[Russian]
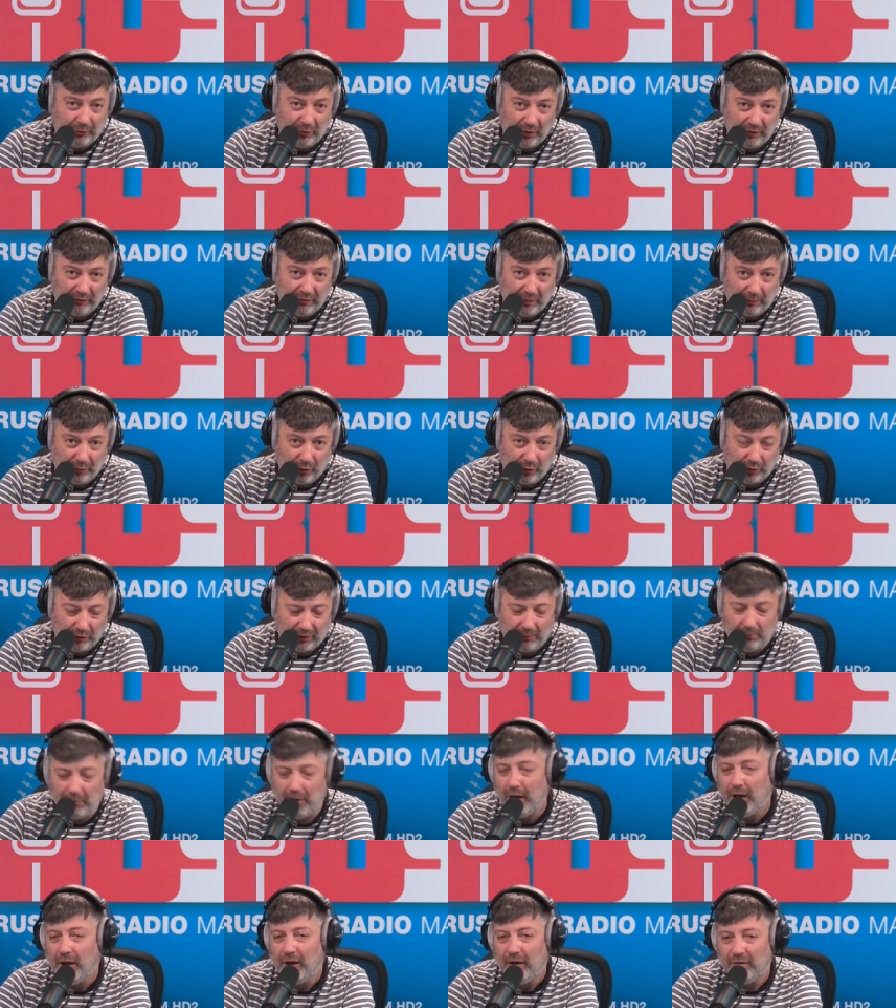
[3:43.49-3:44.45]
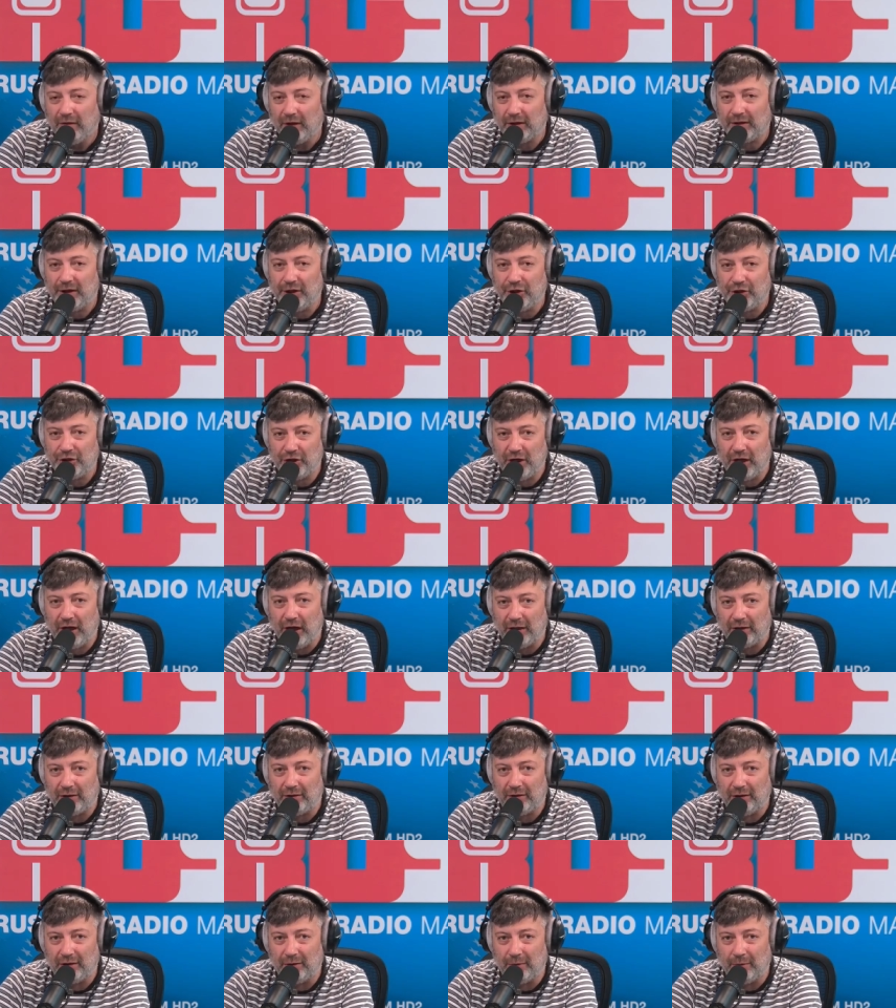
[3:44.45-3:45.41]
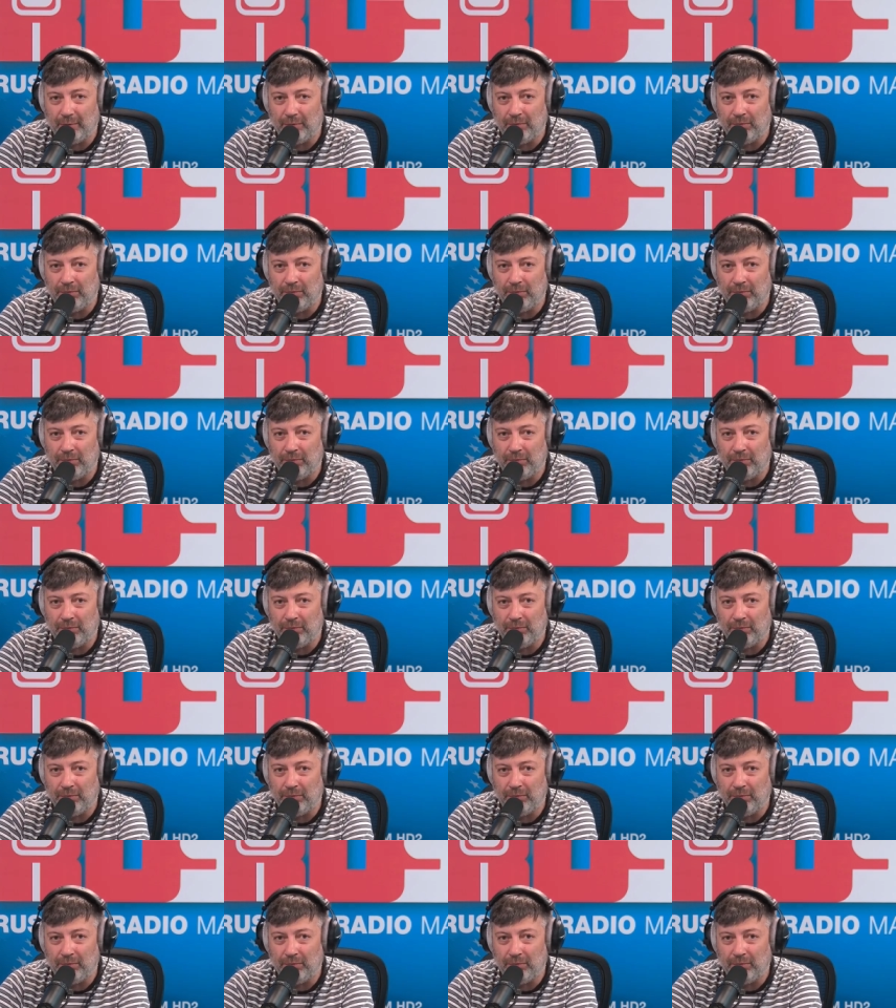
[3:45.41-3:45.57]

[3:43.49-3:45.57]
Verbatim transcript: многим вопросам, в отличие от э,